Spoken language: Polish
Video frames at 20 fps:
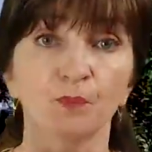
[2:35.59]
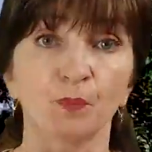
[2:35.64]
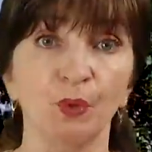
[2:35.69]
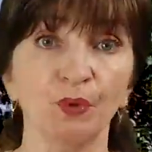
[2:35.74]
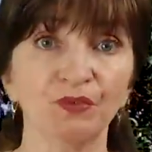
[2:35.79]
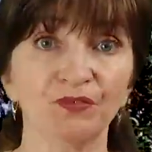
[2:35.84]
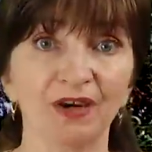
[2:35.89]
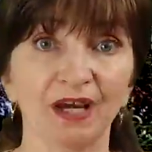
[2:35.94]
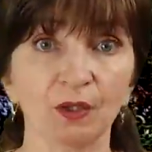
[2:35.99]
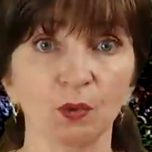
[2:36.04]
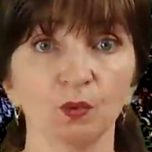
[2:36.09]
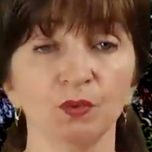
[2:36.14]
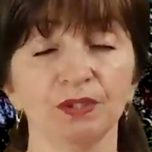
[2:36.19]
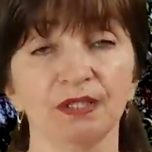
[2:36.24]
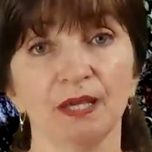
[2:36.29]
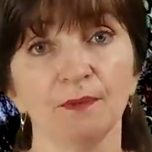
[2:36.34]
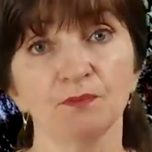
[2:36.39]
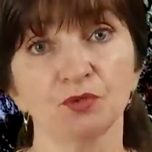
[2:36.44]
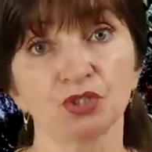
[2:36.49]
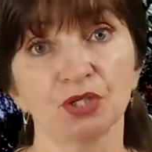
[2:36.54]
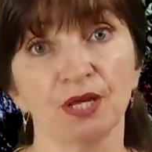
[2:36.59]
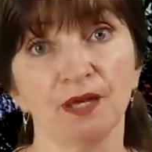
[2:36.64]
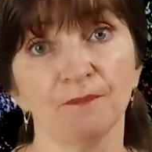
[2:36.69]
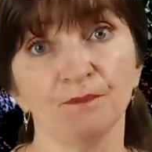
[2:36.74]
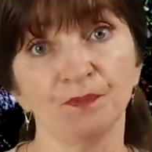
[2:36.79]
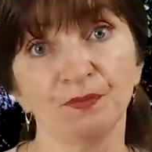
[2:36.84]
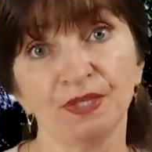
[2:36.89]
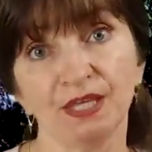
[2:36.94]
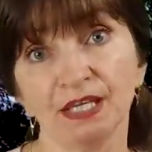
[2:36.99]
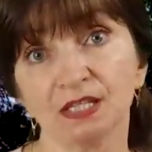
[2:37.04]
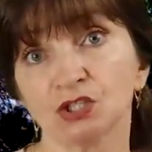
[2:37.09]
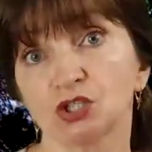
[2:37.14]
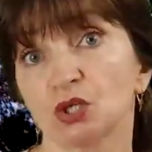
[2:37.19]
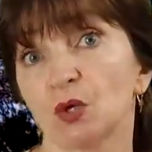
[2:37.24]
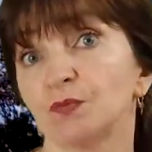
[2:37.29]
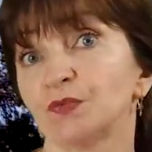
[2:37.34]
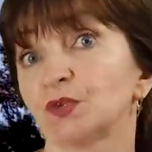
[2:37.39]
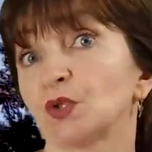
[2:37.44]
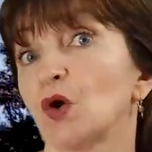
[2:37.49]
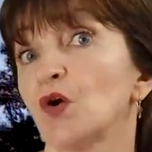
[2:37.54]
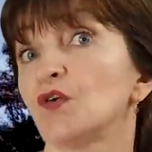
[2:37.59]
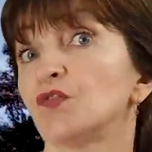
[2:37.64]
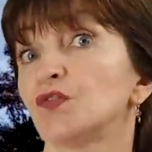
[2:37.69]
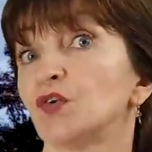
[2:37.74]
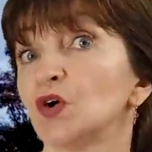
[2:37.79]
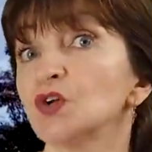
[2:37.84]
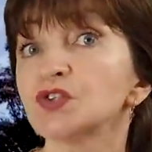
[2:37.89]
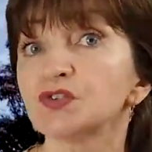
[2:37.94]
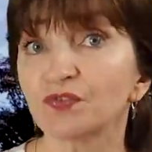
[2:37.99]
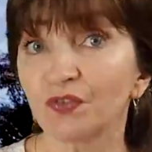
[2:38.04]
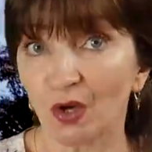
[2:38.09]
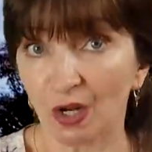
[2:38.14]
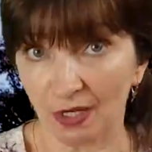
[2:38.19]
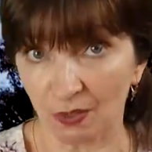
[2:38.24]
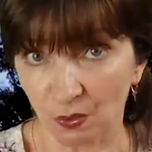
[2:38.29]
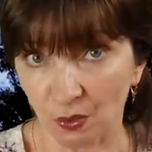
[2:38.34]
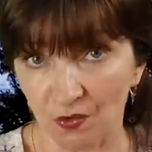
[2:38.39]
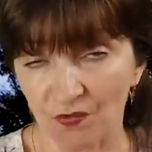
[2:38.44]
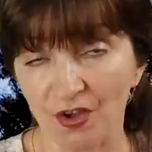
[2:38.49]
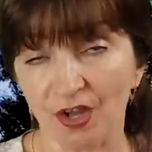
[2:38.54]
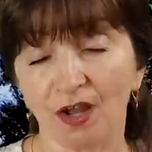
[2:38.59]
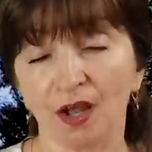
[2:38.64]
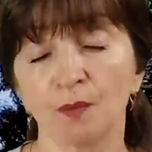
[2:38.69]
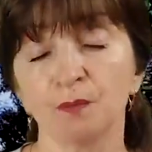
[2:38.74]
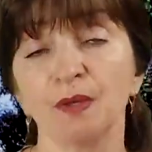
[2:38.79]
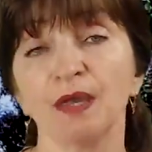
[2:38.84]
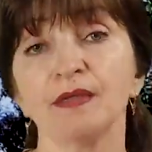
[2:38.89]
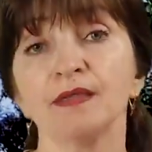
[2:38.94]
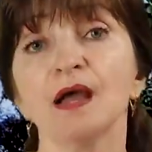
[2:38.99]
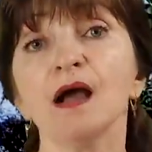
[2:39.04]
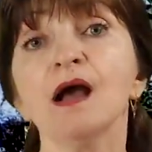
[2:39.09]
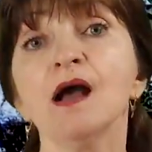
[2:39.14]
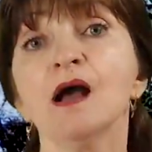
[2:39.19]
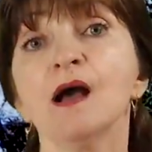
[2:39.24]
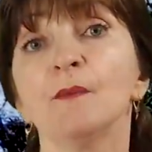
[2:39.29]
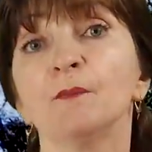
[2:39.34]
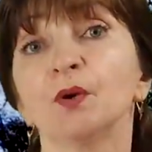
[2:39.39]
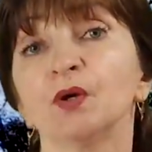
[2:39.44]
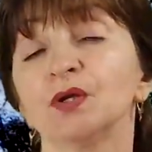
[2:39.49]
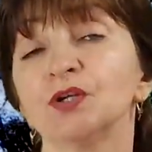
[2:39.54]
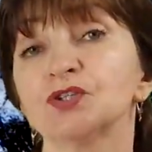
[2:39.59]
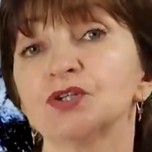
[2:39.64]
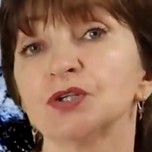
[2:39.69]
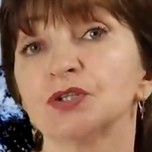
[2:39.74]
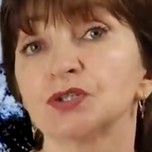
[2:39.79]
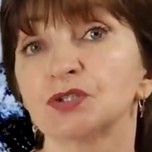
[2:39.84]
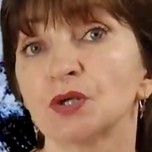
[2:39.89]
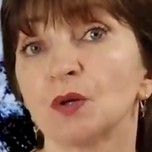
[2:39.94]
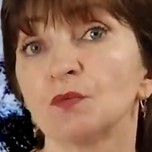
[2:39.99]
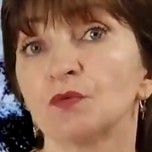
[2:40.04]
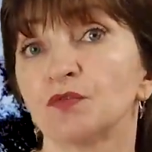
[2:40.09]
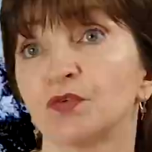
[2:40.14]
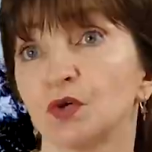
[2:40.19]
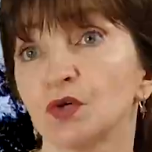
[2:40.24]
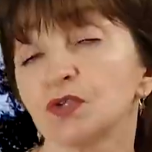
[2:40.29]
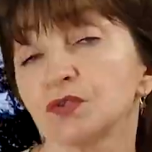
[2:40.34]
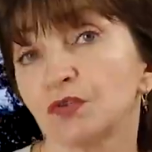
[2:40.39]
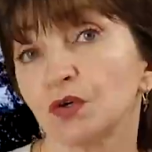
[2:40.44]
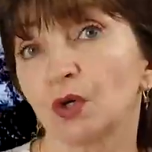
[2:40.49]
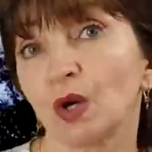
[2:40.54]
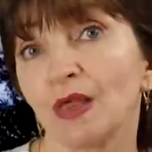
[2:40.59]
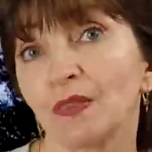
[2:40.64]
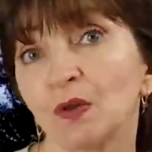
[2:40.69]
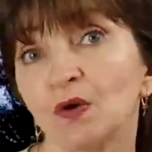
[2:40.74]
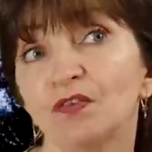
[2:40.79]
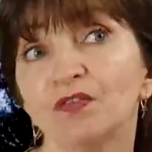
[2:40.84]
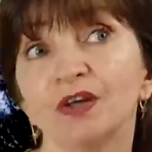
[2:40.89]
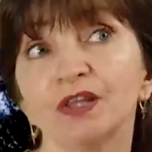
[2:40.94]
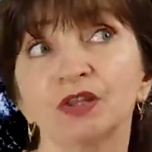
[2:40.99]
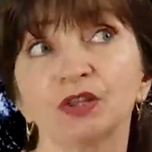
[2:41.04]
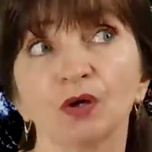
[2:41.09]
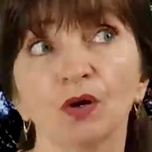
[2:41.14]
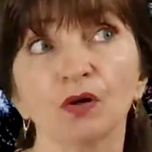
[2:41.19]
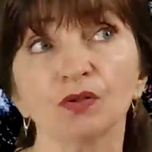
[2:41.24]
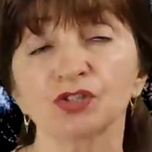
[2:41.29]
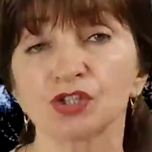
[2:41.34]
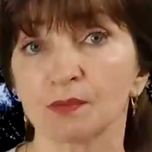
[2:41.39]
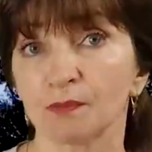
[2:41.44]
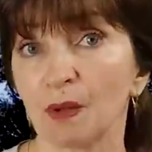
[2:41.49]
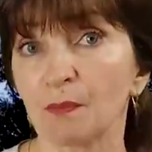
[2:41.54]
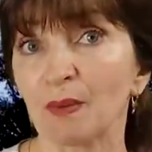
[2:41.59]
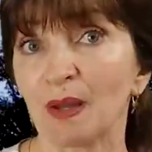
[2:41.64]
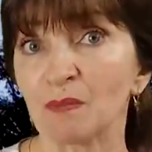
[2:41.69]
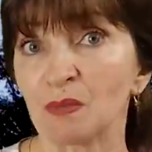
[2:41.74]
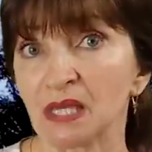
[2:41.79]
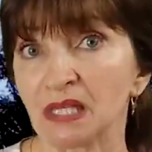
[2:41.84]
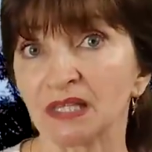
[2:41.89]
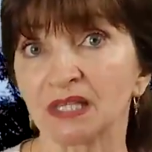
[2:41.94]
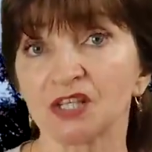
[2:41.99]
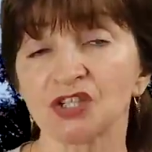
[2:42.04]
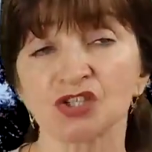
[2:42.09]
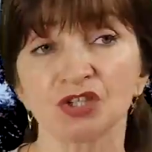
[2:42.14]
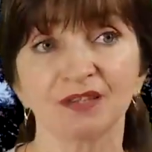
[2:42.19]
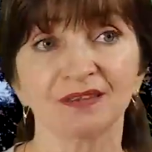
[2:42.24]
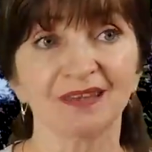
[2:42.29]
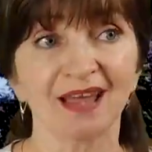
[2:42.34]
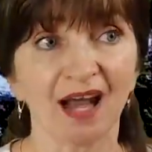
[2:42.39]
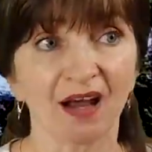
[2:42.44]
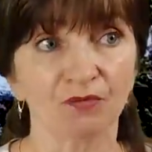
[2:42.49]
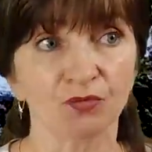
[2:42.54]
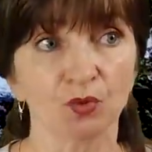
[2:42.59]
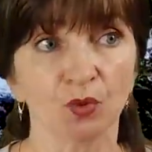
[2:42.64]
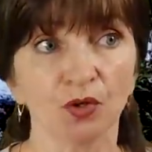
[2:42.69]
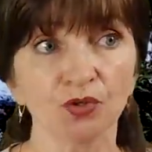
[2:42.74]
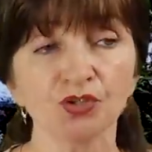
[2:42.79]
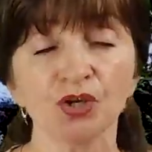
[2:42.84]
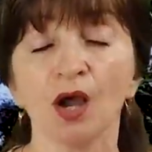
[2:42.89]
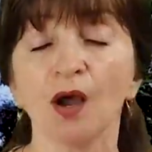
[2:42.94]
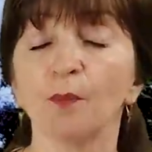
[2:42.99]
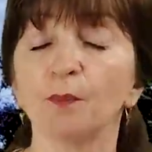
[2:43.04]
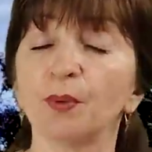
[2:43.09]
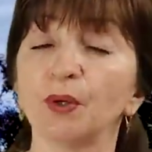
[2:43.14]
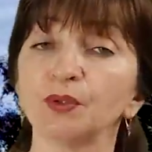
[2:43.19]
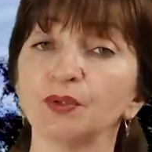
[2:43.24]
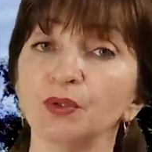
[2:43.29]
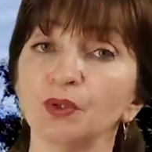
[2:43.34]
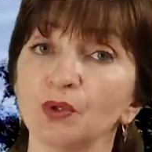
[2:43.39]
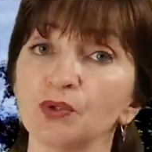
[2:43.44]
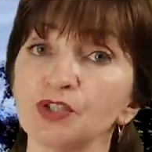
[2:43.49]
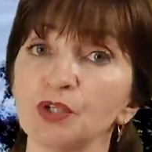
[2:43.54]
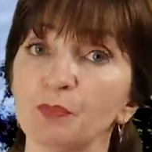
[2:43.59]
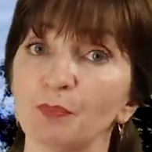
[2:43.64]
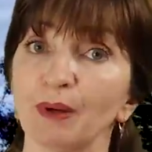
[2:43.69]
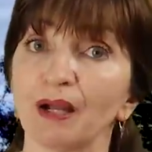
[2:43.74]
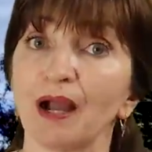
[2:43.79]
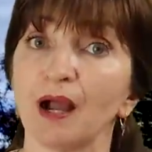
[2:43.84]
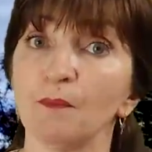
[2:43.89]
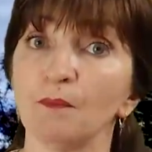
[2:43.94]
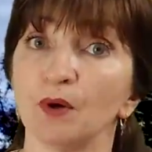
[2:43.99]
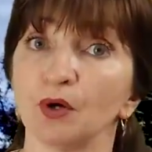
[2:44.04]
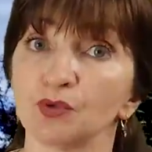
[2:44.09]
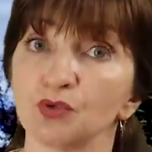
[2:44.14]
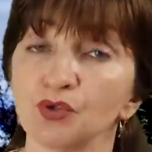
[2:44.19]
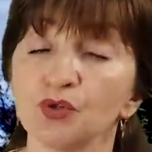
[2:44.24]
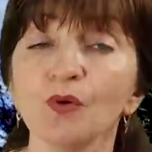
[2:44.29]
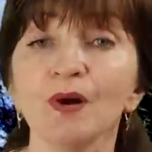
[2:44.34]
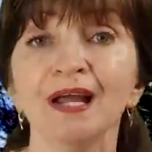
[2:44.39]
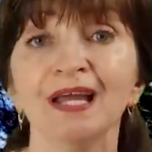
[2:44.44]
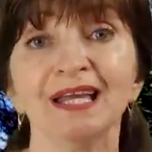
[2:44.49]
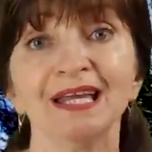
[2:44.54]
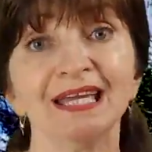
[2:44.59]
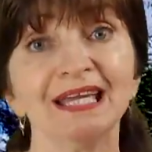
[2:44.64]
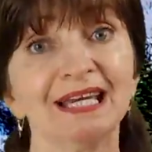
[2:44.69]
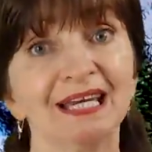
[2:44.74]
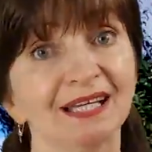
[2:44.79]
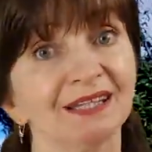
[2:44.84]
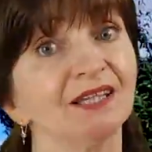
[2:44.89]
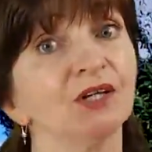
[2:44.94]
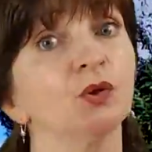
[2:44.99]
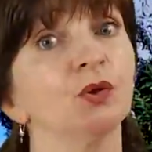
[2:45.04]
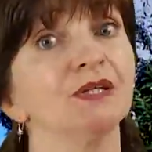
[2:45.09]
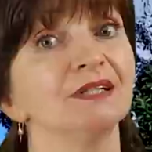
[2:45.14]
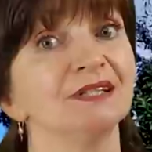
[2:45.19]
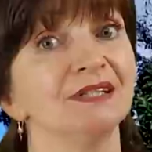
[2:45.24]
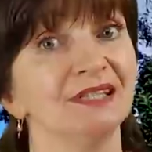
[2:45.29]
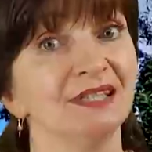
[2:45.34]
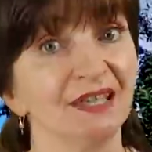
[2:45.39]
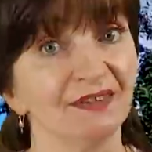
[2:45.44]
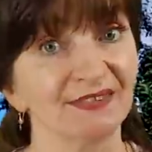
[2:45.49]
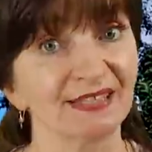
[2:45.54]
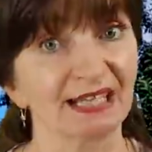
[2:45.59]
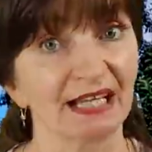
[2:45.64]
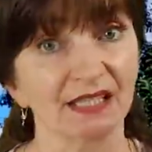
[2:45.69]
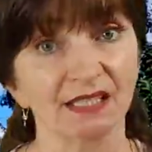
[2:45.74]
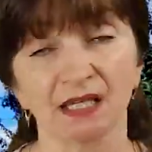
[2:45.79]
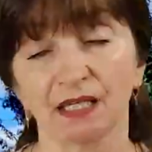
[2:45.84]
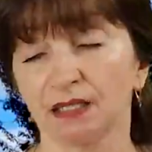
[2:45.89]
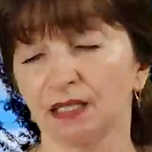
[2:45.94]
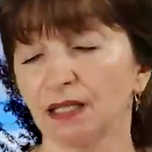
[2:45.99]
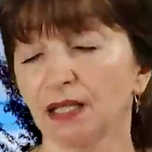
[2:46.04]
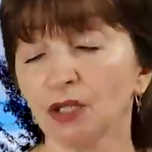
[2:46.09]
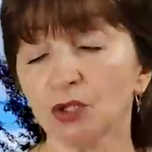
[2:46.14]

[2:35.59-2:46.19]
pod warunkiem, że nie są to fosforanowe kamienia, bo jeżeli są fosforanowe, to trzeba pamiętać, że nawłoć podnosi pH moczu i dlatego jest niewskazana.